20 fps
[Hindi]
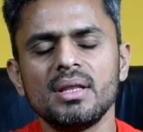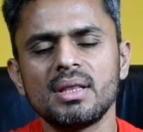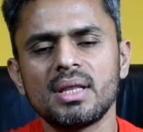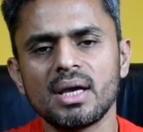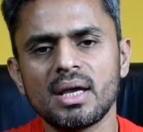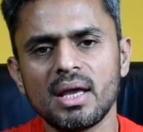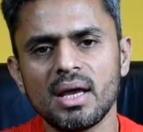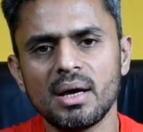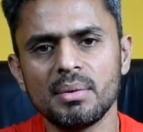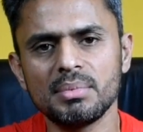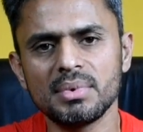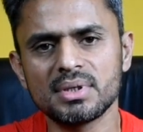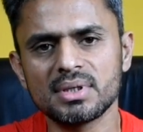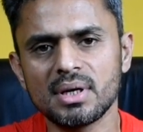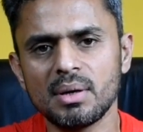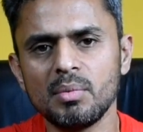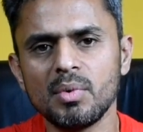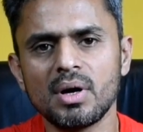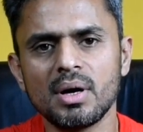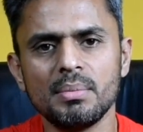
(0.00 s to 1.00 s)
ताकि आप
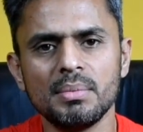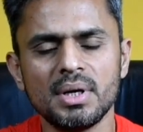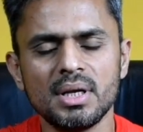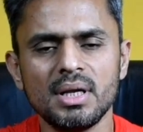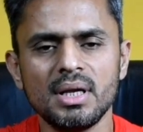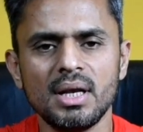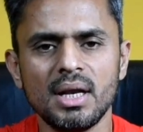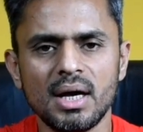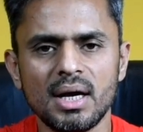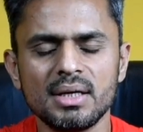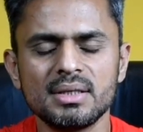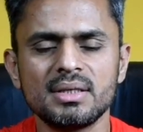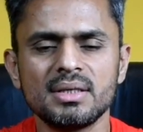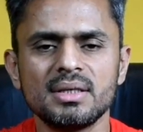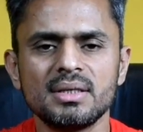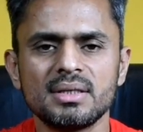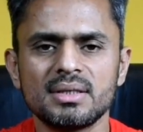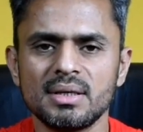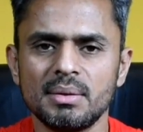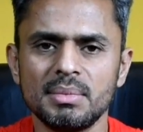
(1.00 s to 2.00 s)
इसका मुकम्मल इलाज
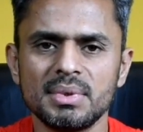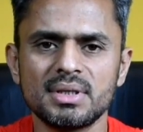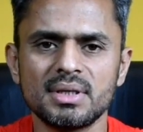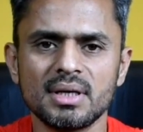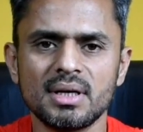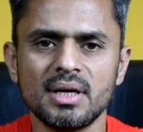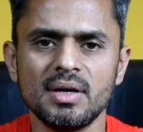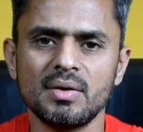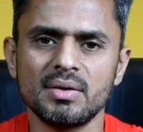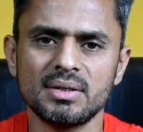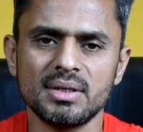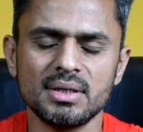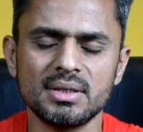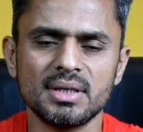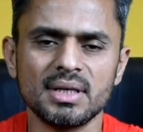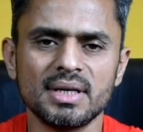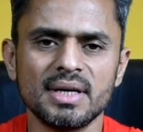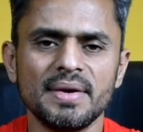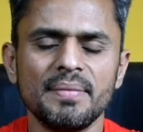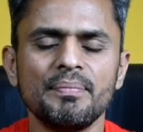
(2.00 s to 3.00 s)
समझ सकें और सीख
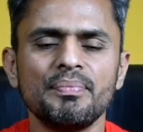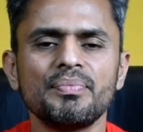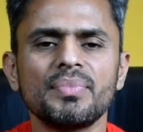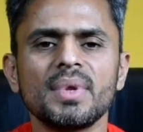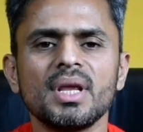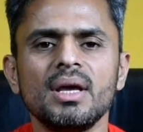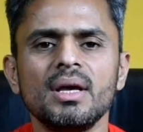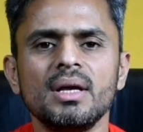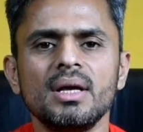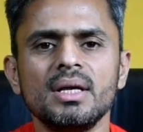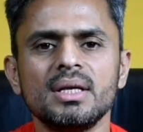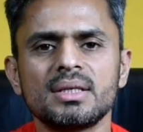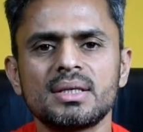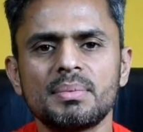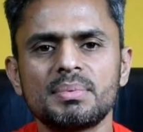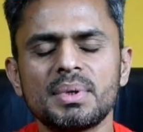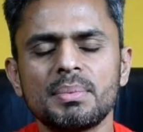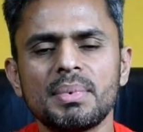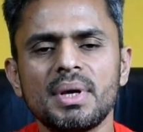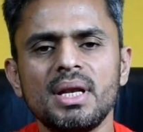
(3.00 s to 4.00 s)
सकें
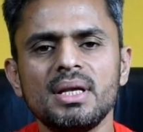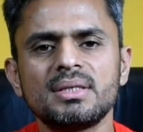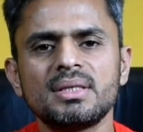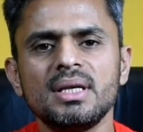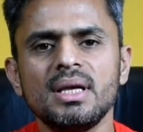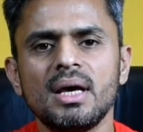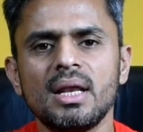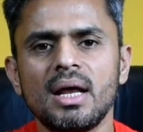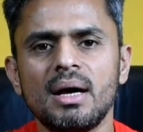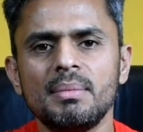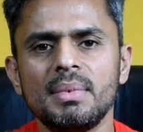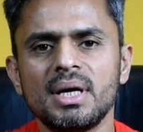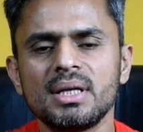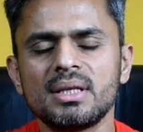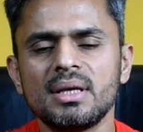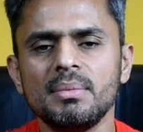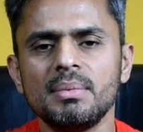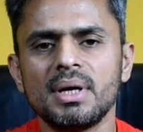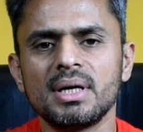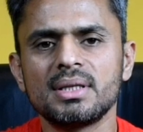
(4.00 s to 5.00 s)
सबसे पहले इसकी अलामत
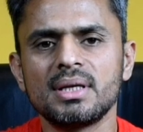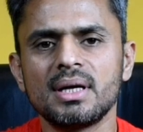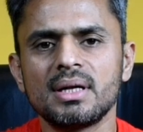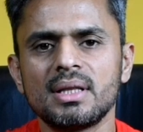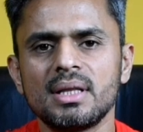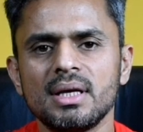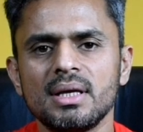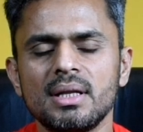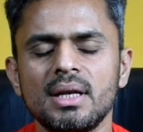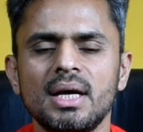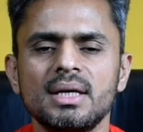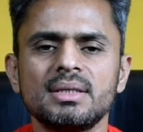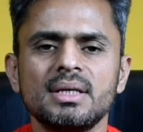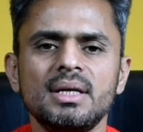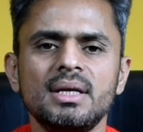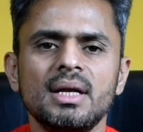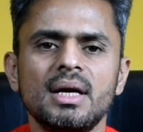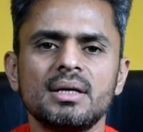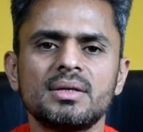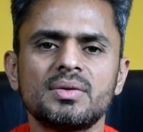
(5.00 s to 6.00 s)
की बात करते हैं
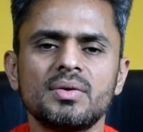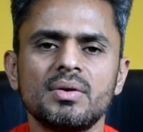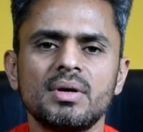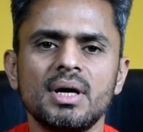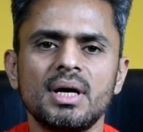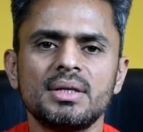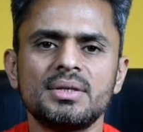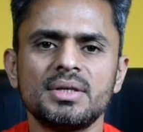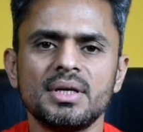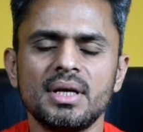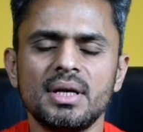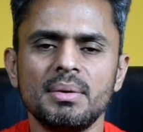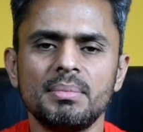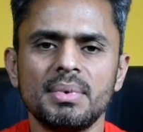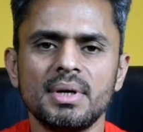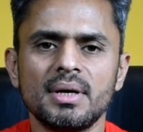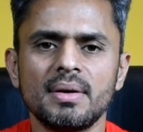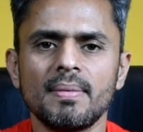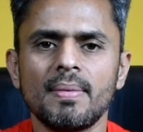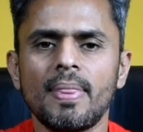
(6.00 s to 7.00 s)
नाजरीन अक्सर अवकात चेहरे
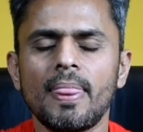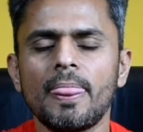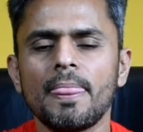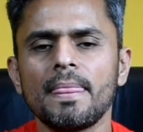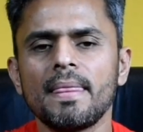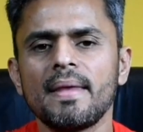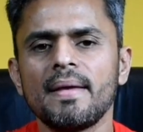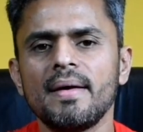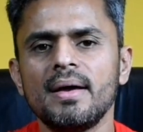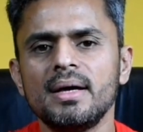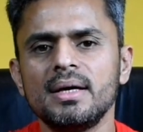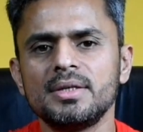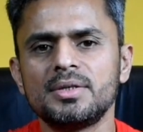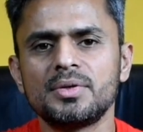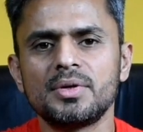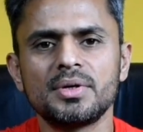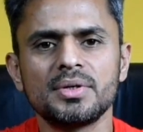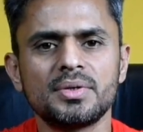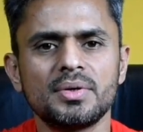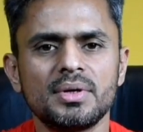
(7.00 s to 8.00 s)
पर
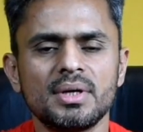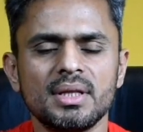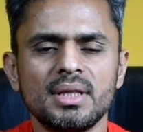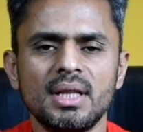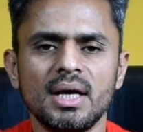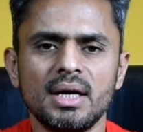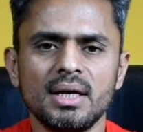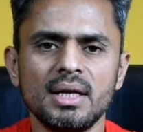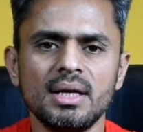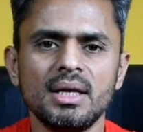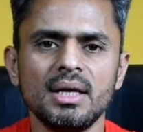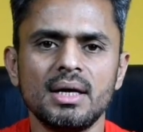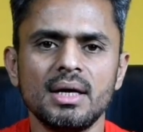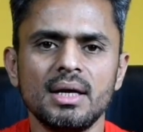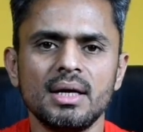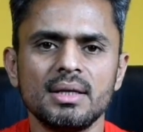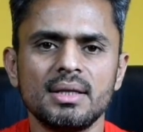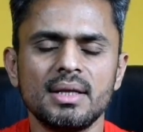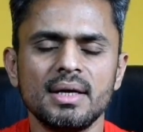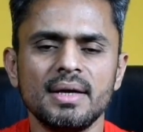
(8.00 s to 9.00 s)
छोटे छोटे दाने
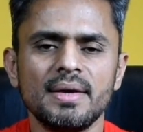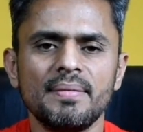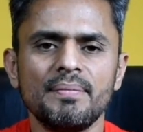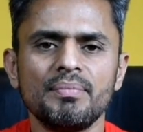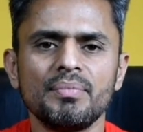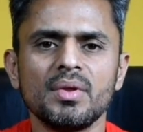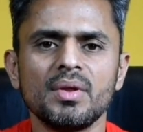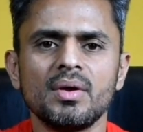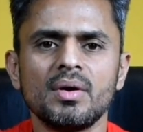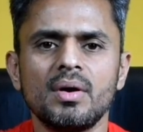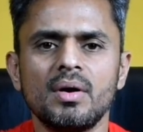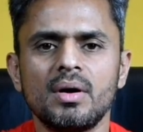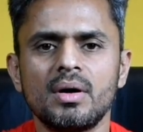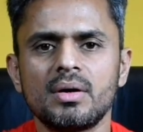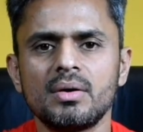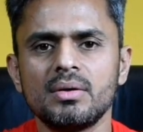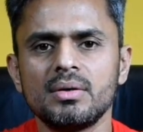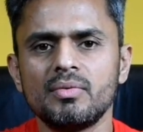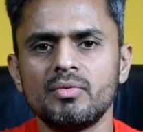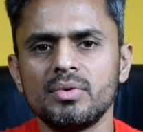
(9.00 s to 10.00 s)
निकल आते हैं
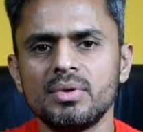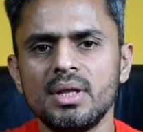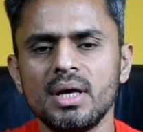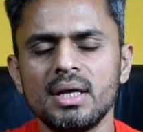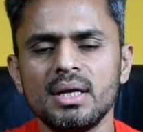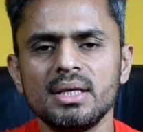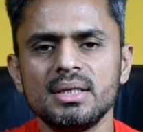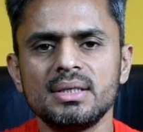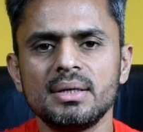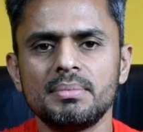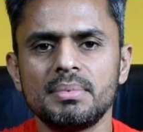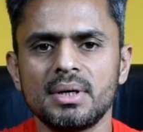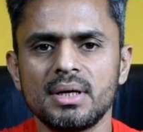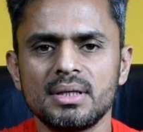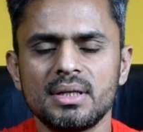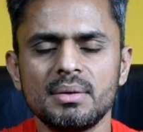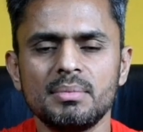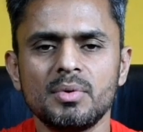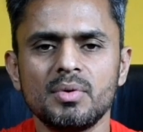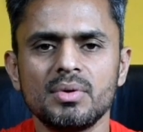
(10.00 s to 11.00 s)
और वो दाने जब
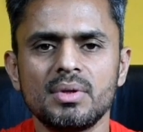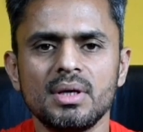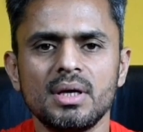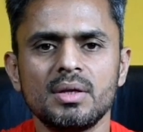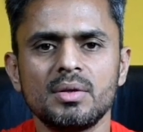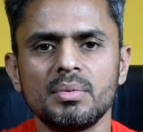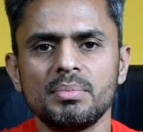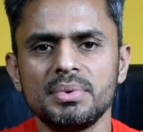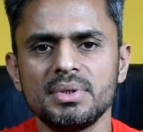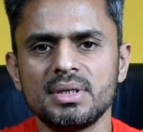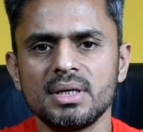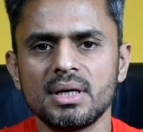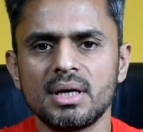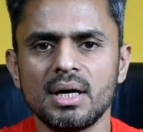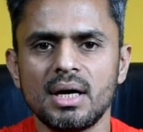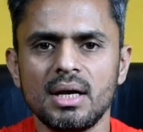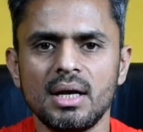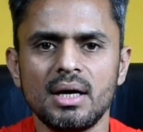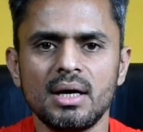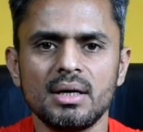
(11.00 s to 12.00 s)
ख़त्म होते हैं तो पीछे
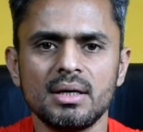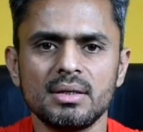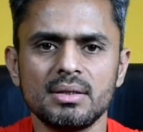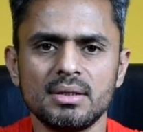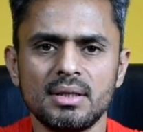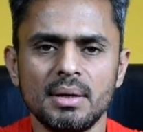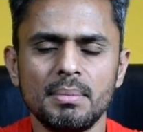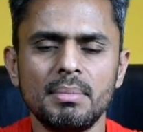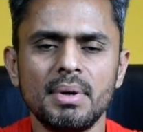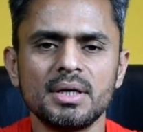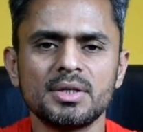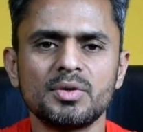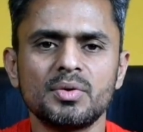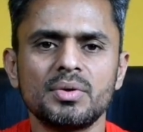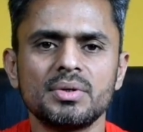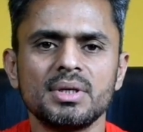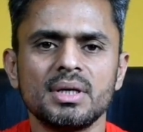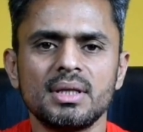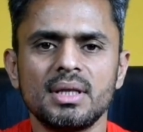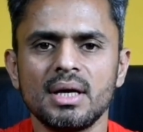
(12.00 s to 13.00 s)
काला धब्बा
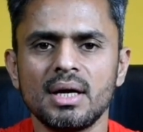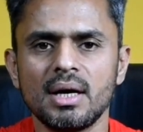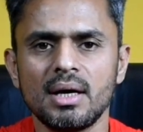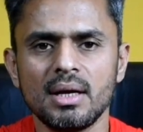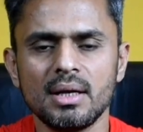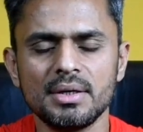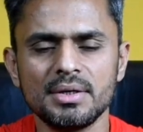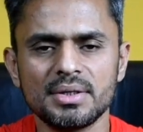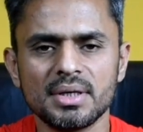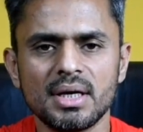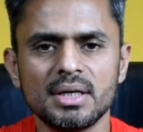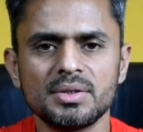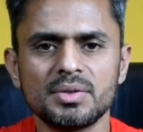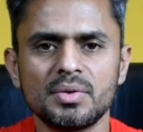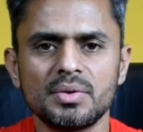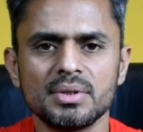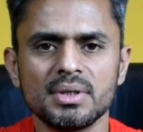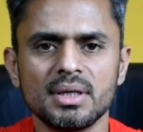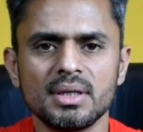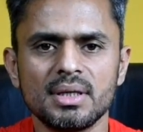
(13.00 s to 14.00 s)
छोड़ जाते हैं काला निशान
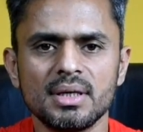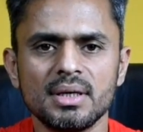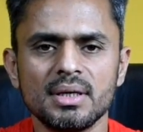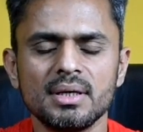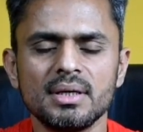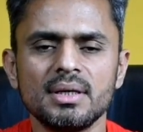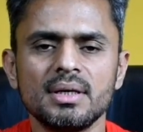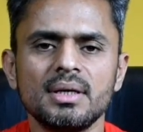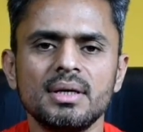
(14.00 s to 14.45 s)
छोड़ जाते हैं